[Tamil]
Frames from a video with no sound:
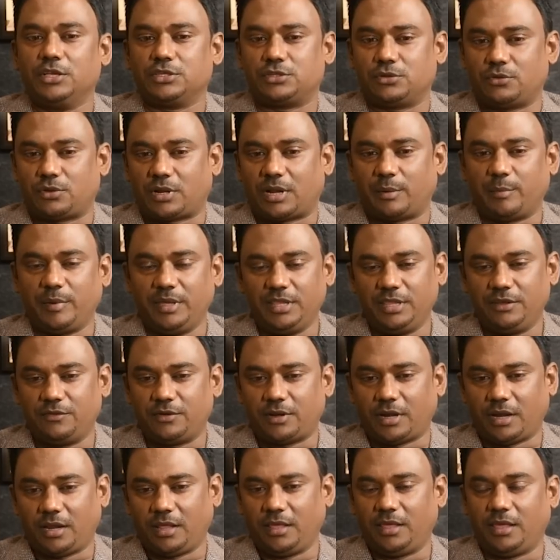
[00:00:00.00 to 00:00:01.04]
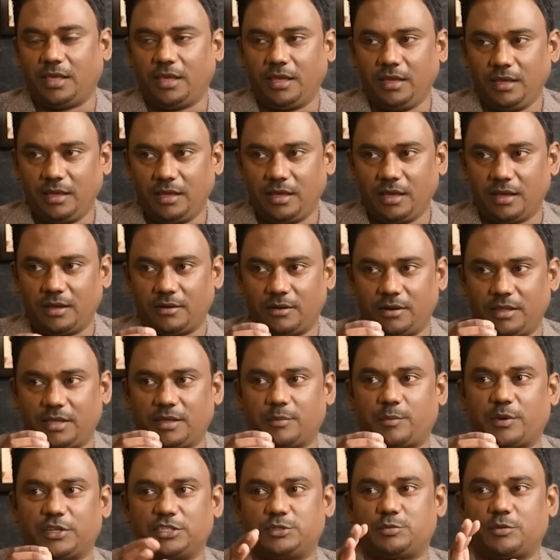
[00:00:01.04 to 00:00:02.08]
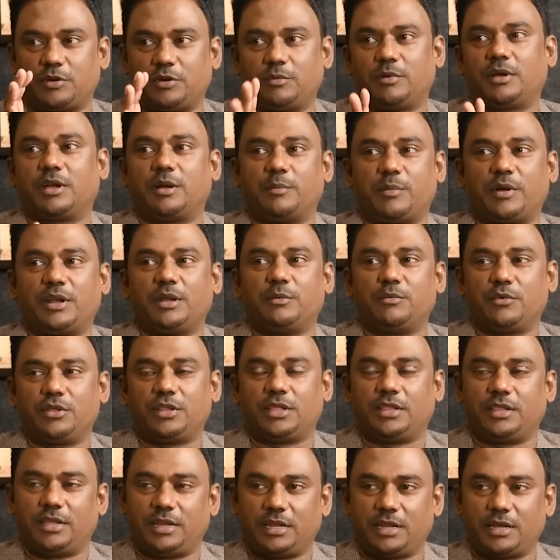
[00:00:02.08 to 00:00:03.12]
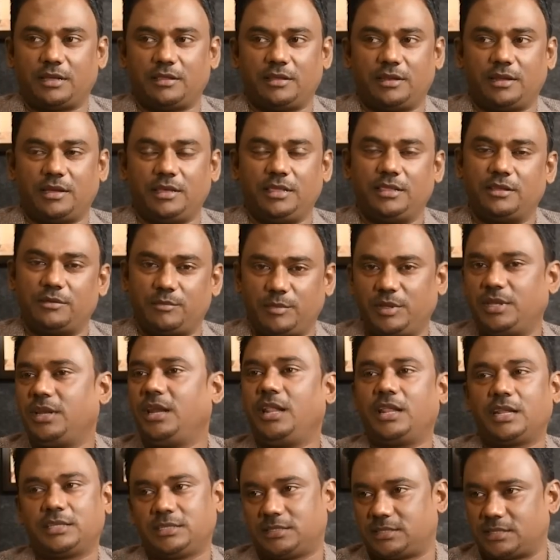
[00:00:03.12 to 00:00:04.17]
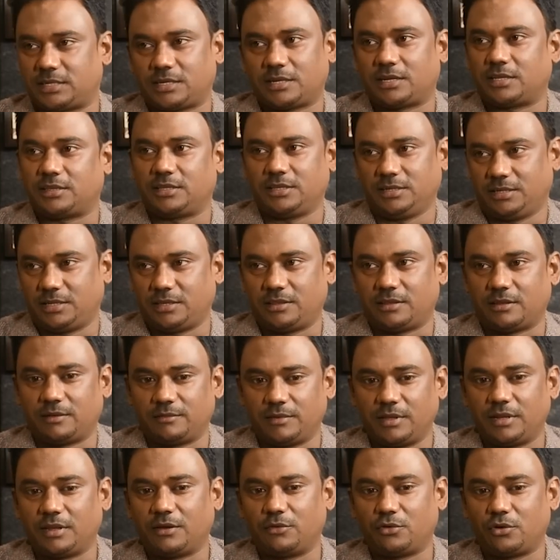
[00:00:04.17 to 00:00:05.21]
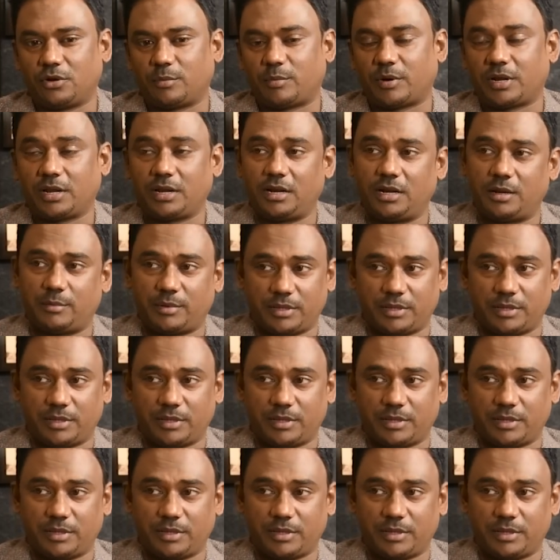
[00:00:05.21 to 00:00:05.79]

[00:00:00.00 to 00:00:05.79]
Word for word: ஸோ ஒரு அமைதியை விட்டுட்டு எங்க நீங்க பஞ்ச் பண்ணுவாங்க பண்ணும்போது அது என்ன ஆகுதுன்னா இது வந்து இளையராஜா சார்ட்ட கத்துக்கிட்டது தான் ஏன்னா அவரோட படங்கள்ல